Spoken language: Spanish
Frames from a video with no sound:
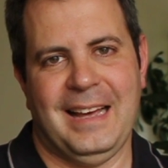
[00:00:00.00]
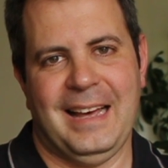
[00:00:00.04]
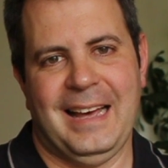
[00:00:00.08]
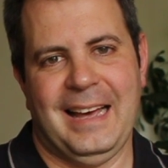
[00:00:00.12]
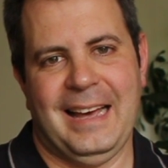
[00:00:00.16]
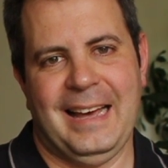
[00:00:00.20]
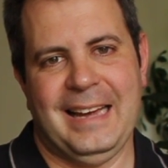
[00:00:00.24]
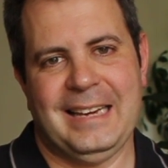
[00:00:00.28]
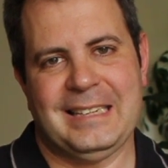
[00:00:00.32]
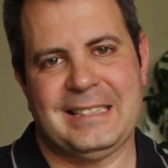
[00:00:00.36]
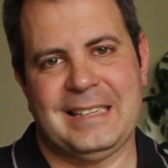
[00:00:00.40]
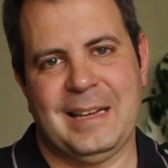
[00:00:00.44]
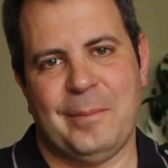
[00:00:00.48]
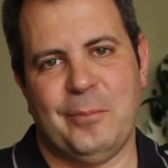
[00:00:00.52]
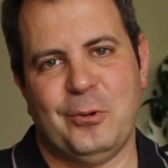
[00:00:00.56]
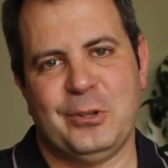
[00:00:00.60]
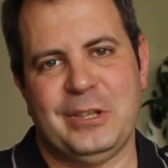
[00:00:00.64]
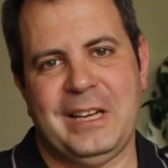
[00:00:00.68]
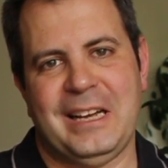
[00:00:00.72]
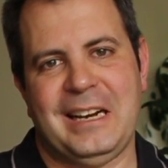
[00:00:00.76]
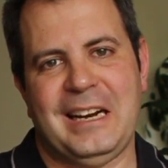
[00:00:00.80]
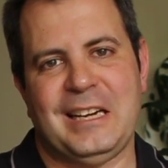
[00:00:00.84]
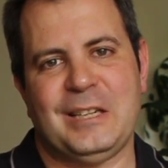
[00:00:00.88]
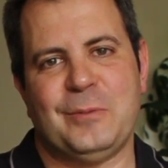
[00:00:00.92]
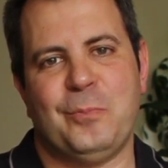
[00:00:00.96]
Estamos
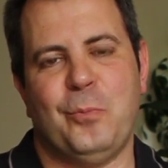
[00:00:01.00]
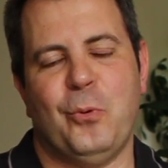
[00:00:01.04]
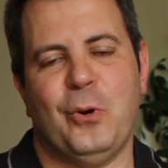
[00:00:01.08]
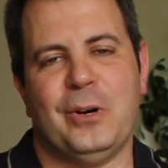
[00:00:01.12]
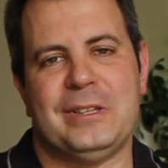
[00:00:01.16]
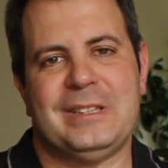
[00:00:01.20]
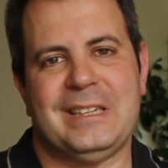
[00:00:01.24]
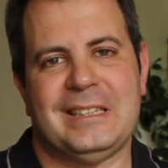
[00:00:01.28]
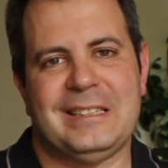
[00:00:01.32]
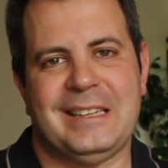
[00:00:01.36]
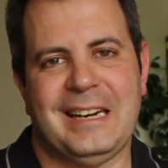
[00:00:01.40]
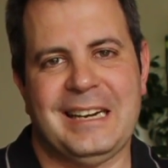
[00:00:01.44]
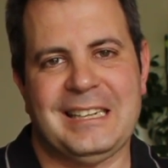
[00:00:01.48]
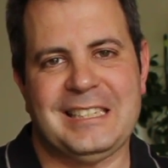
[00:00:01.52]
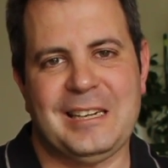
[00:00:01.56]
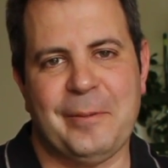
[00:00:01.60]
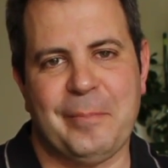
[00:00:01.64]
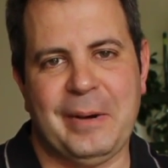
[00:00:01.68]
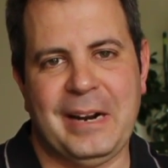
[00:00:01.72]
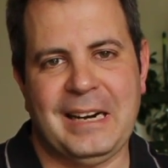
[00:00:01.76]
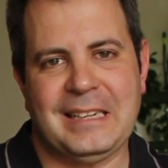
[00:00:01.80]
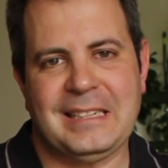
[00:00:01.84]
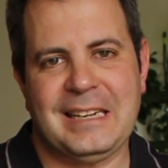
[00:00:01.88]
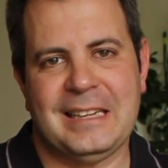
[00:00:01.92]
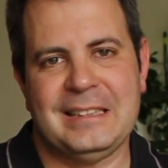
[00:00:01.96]
ya a las puertas de la
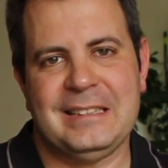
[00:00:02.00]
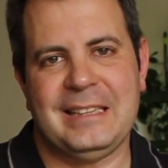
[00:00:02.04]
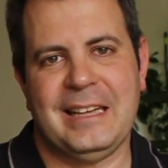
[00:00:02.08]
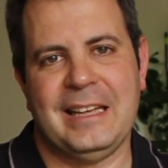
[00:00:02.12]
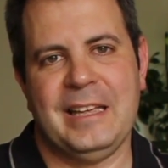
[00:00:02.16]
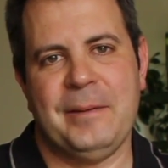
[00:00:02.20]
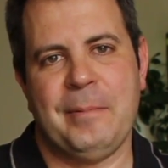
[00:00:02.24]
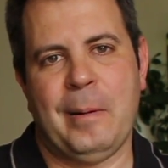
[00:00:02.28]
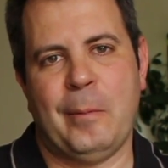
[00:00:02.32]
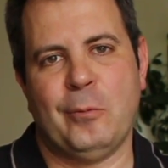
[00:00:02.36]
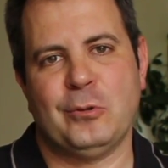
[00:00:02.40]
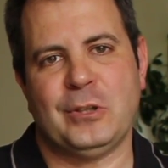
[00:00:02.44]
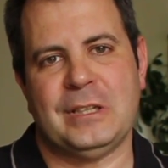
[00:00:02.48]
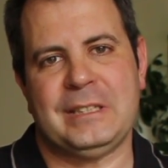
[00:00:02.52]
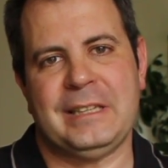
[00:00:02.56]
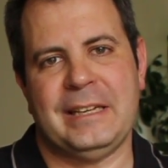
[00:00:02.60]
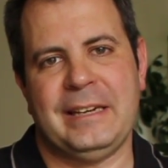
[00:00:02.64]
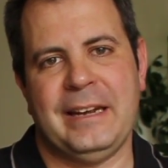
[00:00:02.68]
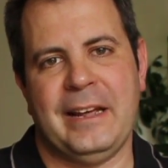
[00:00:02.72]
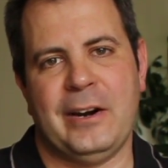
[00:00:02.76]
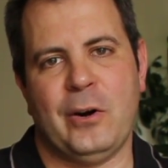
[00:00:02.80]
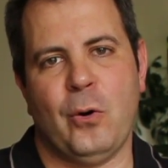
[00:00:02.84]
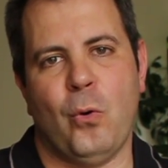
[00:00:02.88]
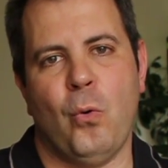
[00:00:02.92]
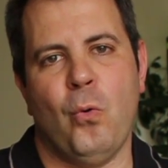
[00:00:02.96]
Semana Santa y vamos a
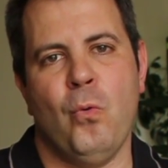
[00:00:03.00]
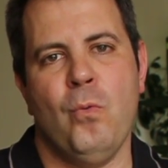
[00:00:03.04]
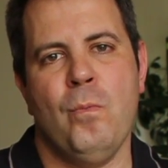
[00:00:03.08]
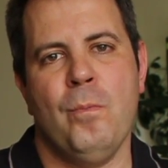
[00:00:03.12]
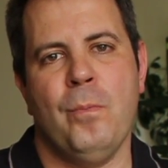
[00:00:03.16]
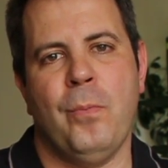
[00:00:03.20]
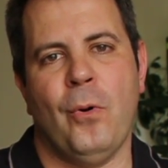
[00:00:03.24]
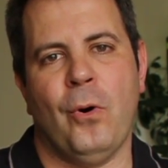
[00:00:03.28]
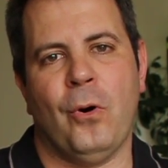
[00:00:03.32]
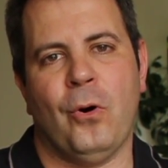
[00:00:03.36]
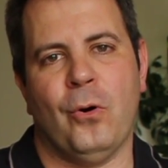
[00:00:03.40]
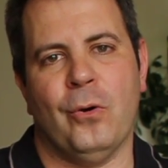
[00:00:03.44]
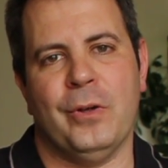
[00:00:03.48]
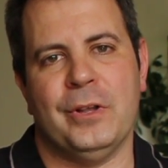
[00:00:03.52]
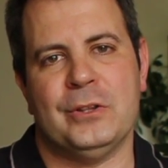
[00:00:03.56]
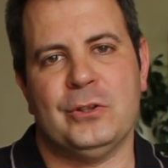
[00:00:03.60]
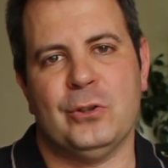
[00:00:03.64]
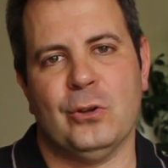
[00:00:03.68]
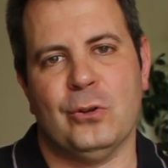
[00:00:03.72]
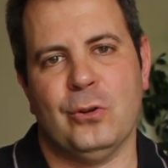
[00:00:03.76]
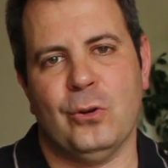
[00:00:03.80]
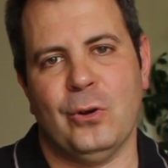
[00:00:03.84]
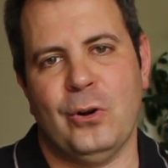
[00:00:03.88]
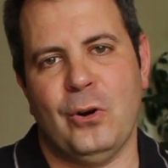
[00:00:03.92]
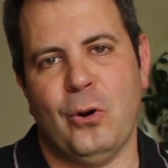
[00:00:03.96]
tener un poco de
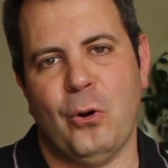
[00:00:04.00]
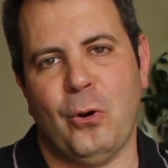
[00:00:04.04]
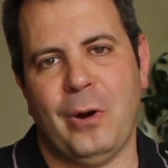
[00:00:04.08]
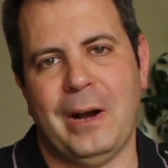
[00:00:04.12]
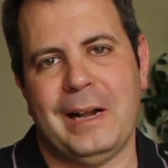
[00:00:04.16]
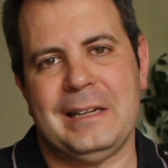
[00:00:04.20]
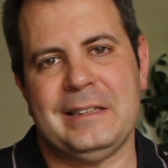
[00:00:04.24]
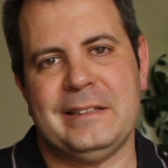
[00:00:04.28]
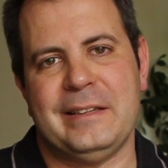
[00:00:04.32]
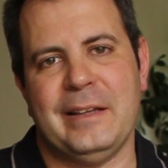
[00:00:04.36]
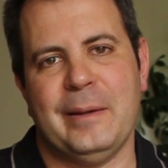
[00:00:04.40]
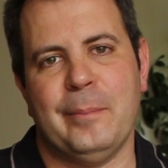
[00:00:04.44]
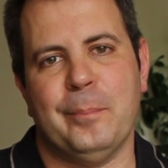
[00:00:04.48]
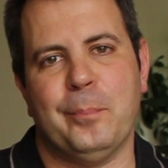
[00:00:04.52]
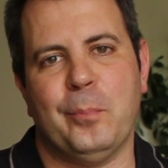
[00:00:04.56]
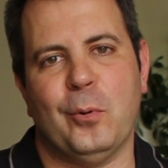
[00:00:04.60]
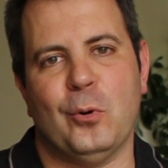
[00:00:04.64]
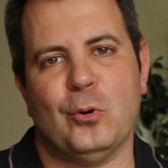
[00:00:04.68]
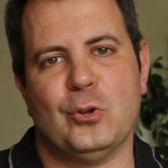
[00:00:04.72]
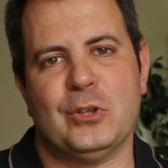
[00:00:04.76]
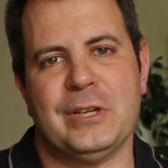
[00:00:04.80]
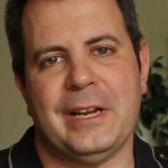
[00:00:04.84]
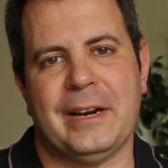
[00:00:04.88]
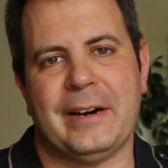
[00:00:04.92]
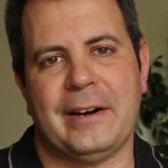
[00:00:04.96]
todo en lo que al
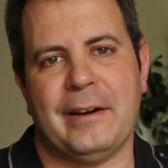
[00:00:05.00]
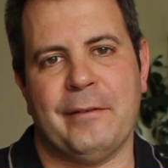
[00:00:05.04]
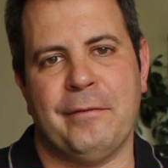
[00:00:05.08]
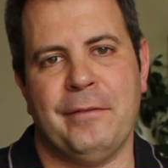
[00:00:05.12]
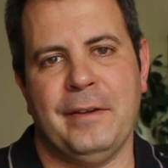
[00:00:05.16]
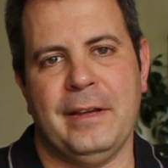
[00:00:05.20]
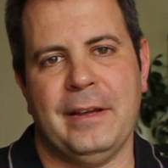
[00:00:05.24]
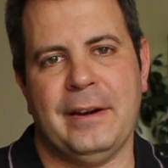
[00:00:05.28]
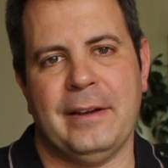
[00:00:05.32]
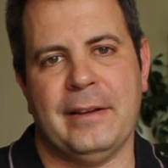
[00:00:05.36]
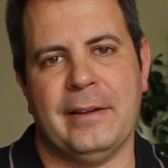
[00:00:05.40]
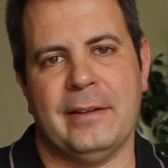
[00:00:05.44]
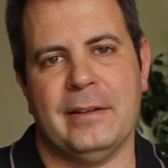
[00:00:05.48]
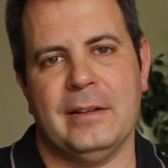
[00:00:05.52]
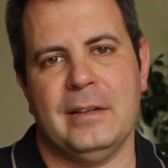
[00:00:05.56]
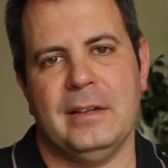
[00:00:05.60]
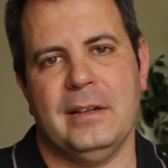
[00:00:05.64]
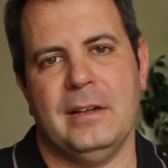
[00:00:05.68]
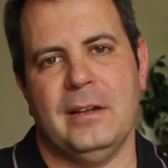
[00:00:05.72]
tiempo se refiere.